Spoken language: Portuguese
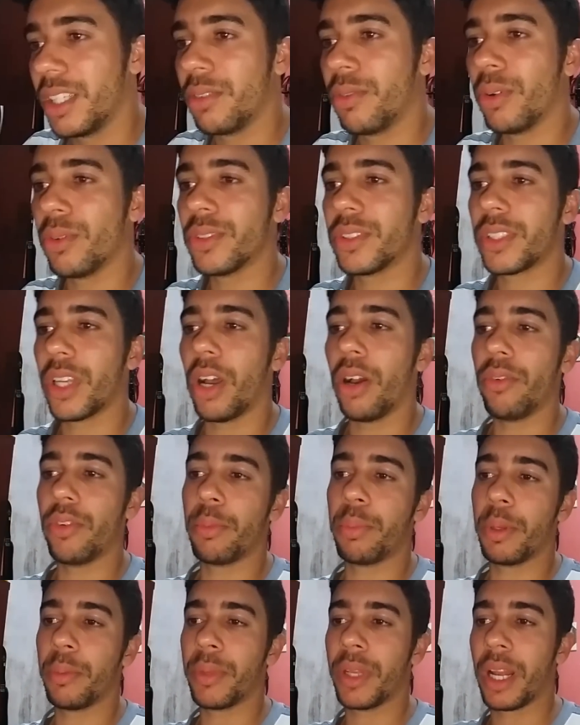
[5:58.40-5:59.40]
E vão um
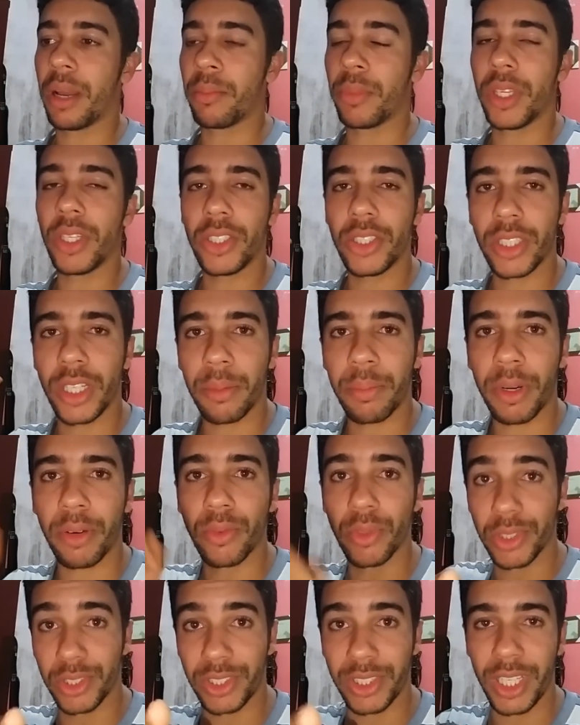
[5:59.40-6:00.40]
salve primeiramente, né, pra
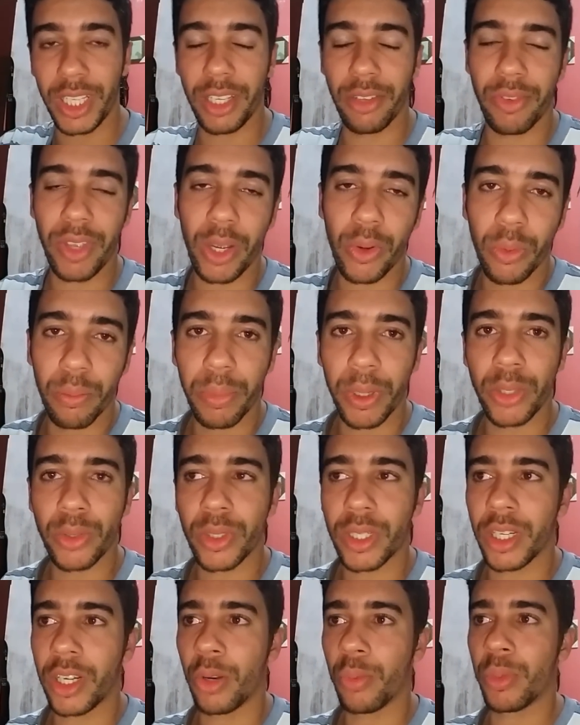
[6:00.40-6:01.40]
você que vem acompanhando o
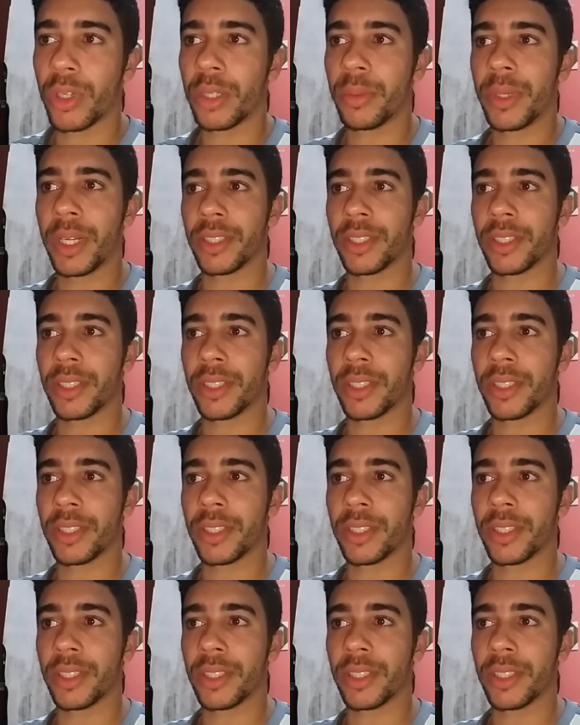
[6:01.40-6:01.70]
canal Bora